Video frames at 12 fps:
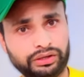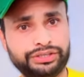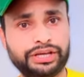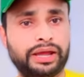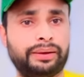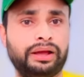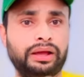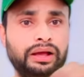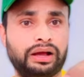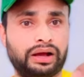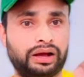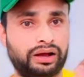ये
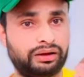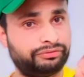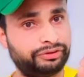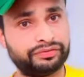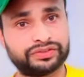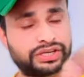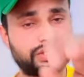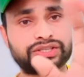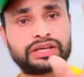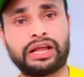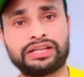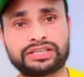फिफ्थ सिक्स
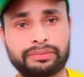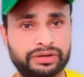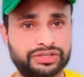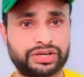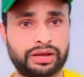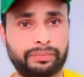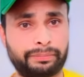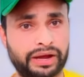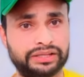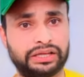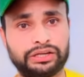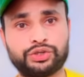क्लास के बच्चे
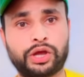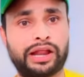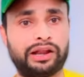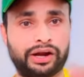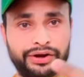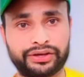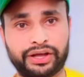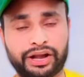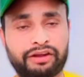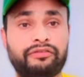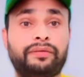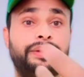पाइथन जो है लर्न कर
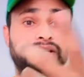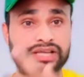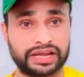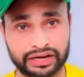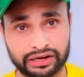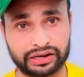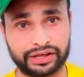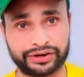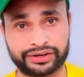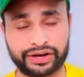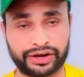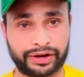रहे हैं वेब डिज़ाइनिंग लर्न
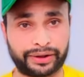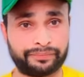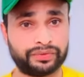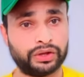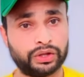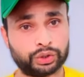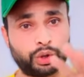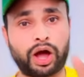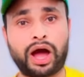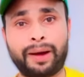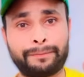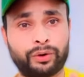कर रहे हैं तो
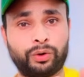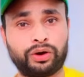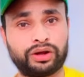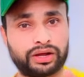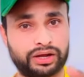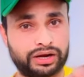आप लोग